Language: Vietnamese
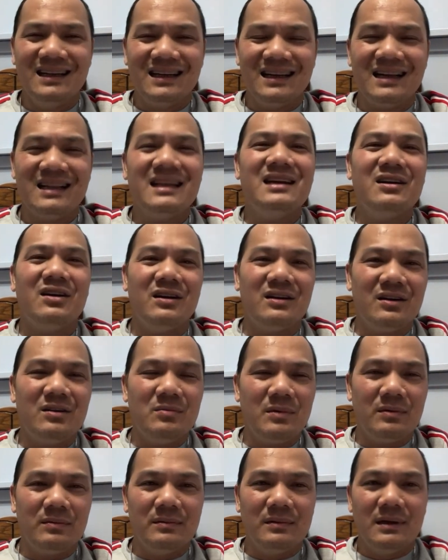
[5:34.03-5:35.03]
Các chị ngồi có đúng
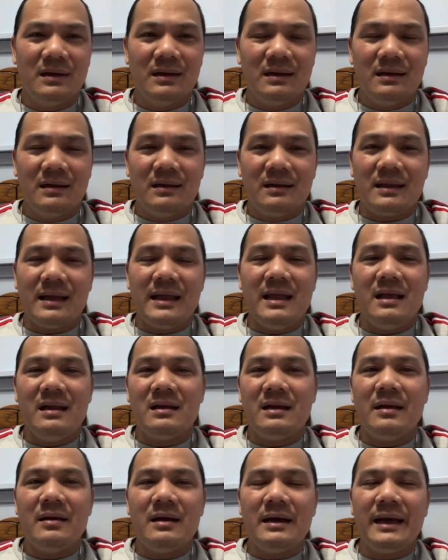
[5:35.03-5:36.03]
không? Tại vì
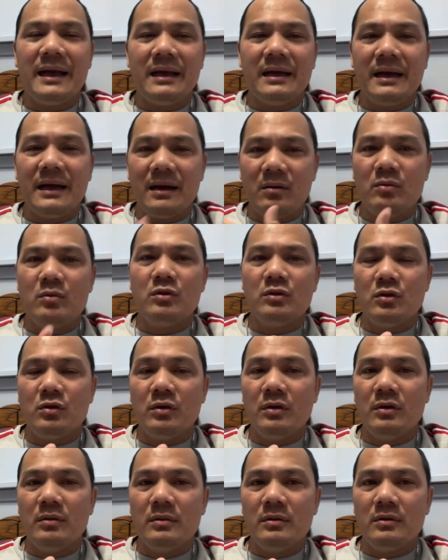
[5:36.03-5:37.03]
cái khát khao của
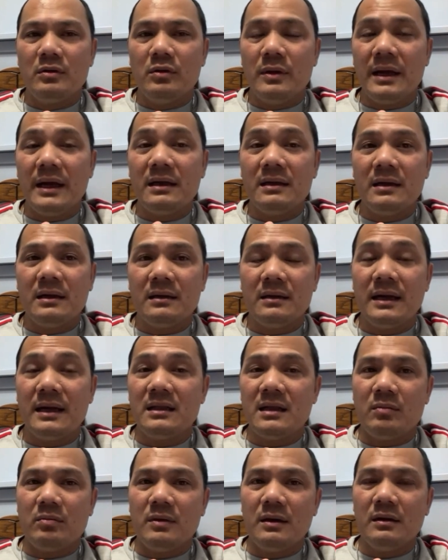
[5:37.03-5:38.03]
tụi tụi Hán, á, Hán
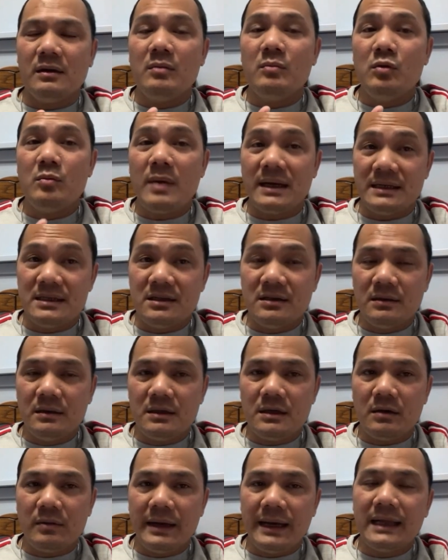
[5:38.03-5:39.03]
tộc á, nó muốn bành trướng ở
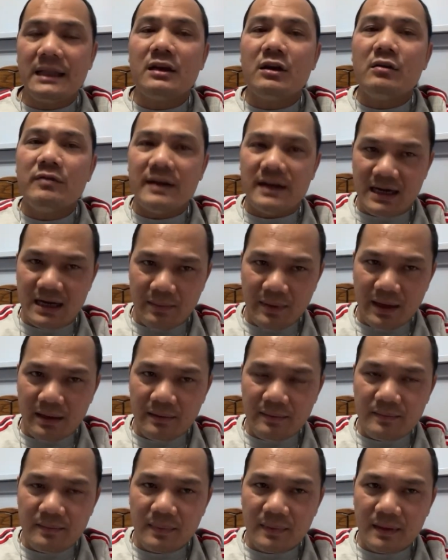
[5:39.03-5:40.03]
châu Á là nó phải ra
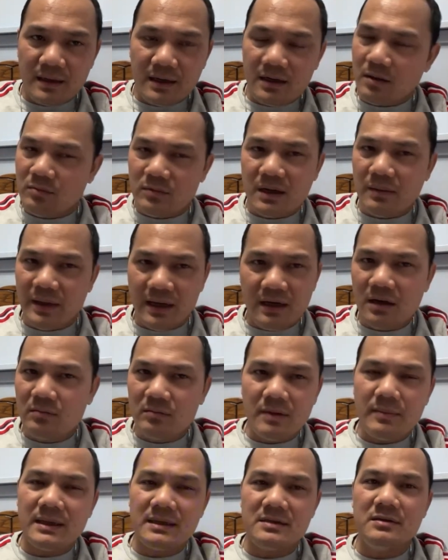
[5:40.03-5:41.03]
biển Không ra biển không
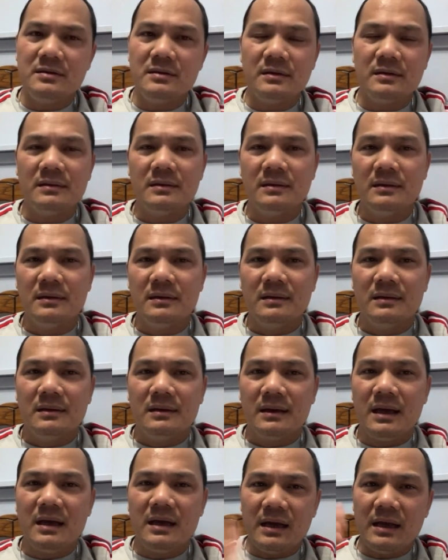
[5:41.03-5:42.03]
thể bành trướng được
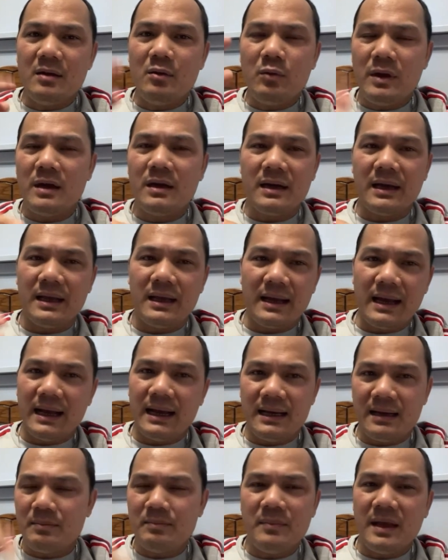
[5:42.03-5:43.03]
Cái kỷ nguyên này ai
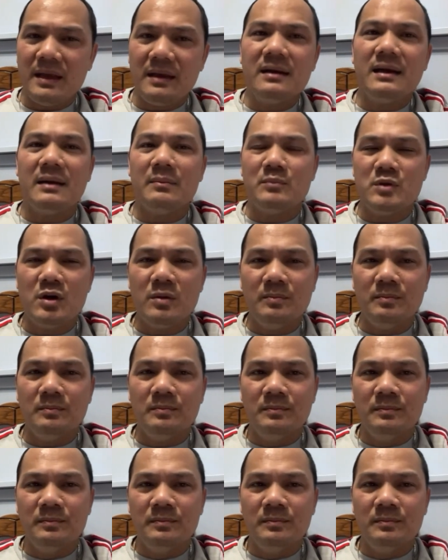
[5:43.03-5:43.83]
nắm biển làm chung